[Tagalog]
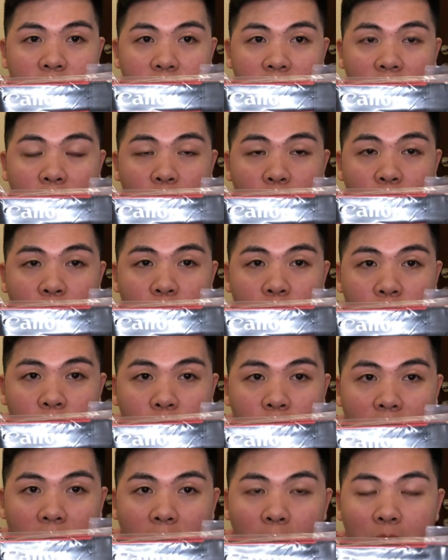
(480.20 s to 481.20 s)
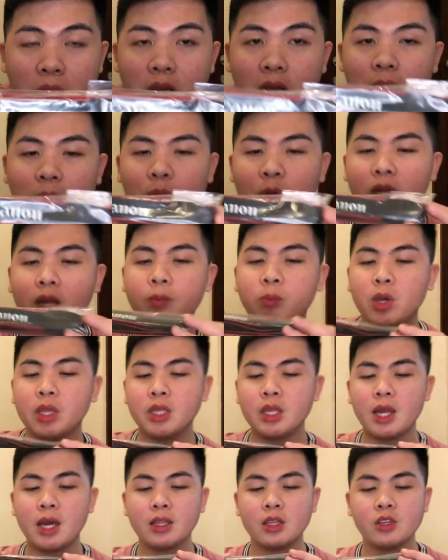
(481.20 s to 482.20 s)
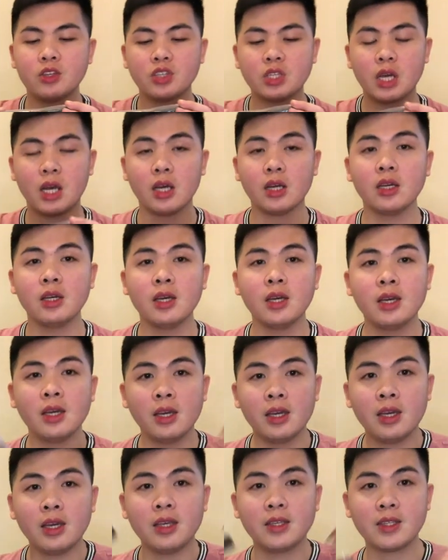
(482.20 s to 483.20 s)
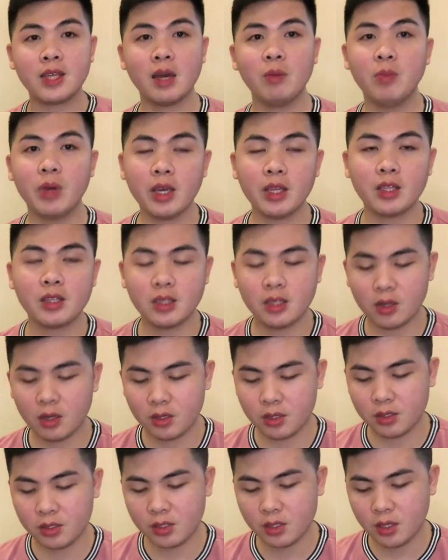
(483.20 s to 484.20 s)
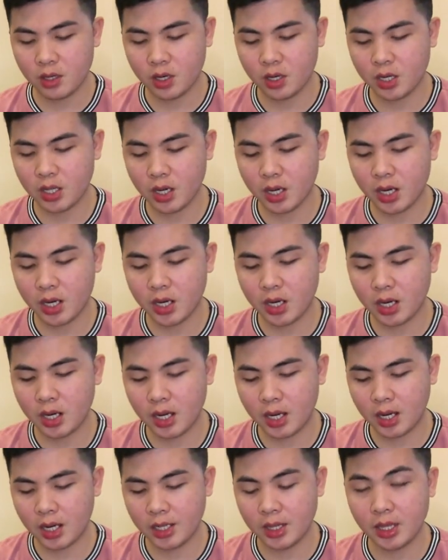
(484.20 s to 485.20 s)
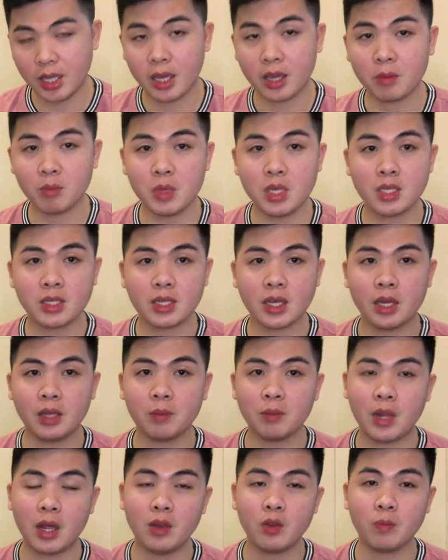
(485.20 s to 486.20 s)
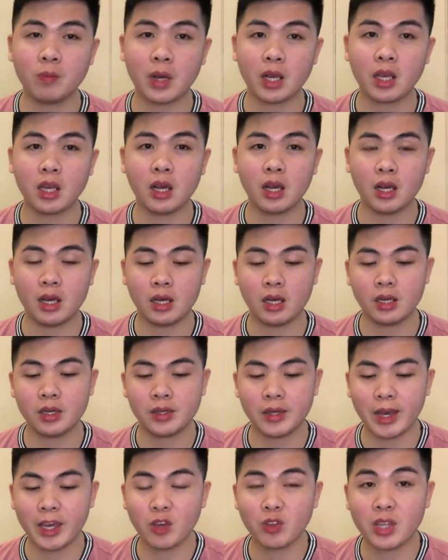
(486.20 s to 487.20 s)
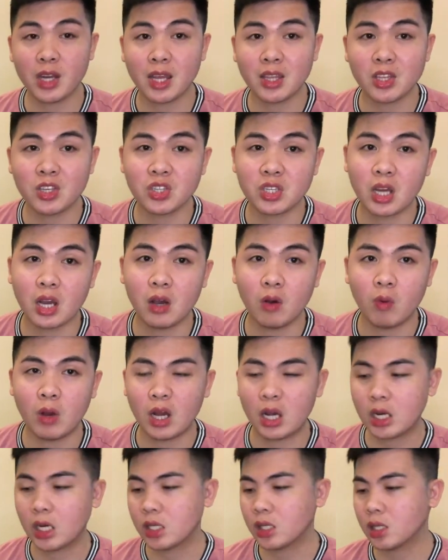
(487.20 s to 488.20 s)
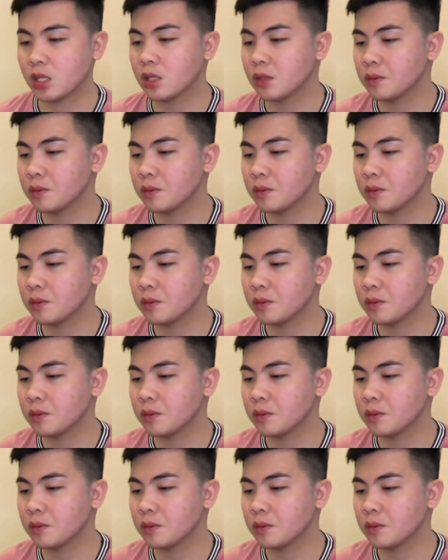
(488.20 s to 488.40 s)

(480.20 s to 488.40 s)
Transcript: strap to nung camera pero pwede natin siyang isabit on our uh, neck minsan lalo pag uh, ah, ayaw na natin siyang hawakan.